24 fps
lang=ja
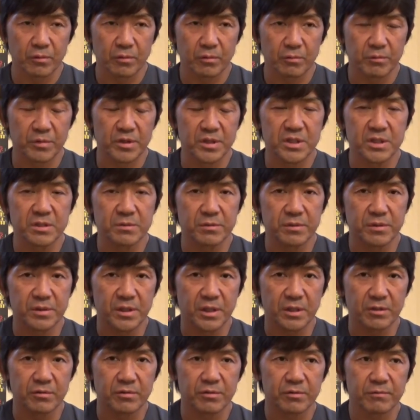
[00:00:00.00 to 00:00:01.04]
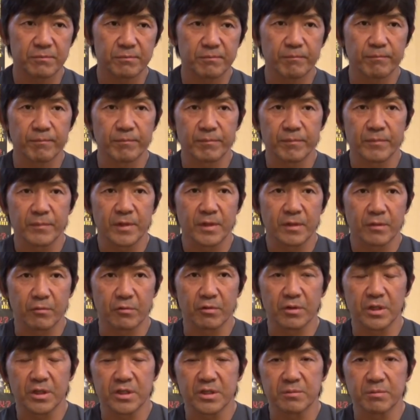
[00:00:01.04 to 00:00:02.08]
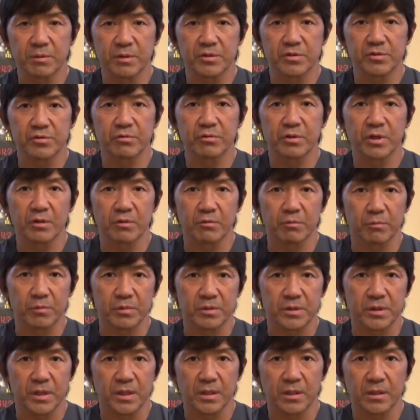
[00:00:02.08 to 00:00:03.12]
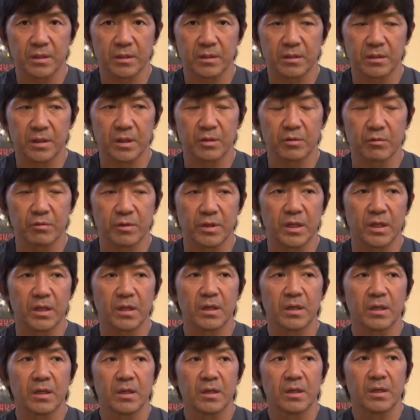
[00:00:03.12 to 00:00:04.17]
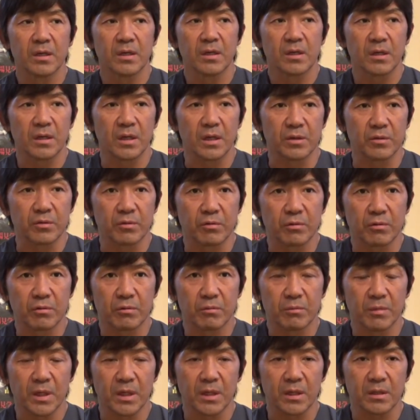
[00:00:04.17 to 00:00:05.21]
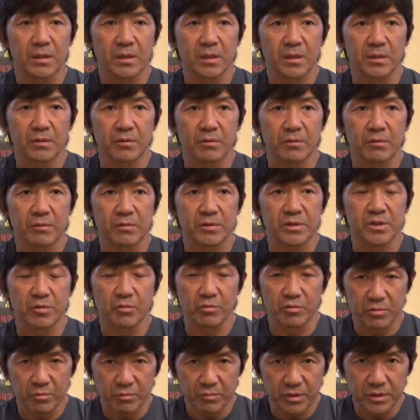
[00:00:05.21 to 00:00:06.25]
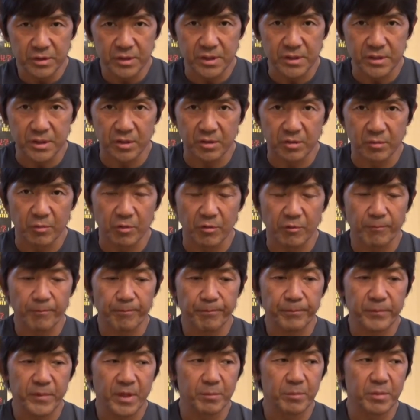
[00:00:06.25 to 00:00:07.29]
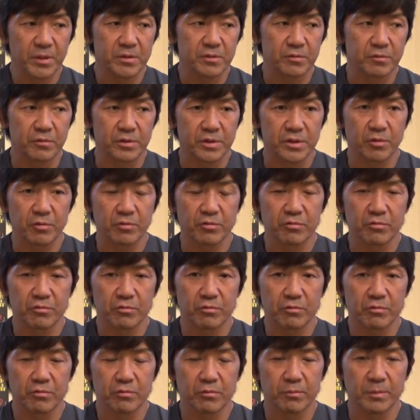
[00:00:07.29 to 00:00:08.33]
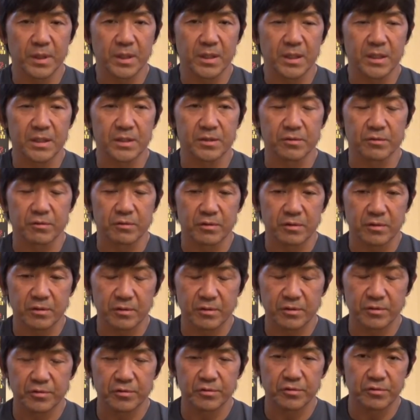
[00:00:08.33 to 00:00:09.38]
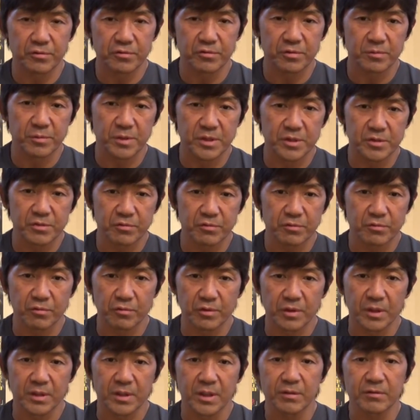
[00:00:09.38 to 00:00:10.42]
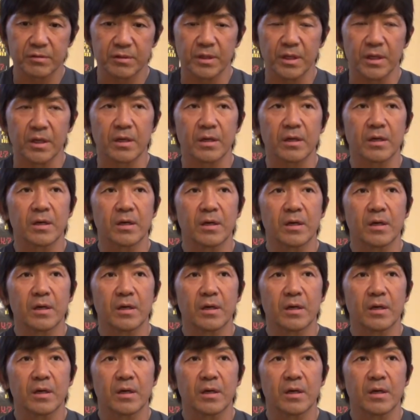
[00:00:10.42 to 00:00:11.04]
導いていくこれが一番重要だと思いますね。なのであのまあ、あの仕事もいいんですけどもやっぱりその仕事ばっかりそのぎゅうぎゅう詰めにするのではなくて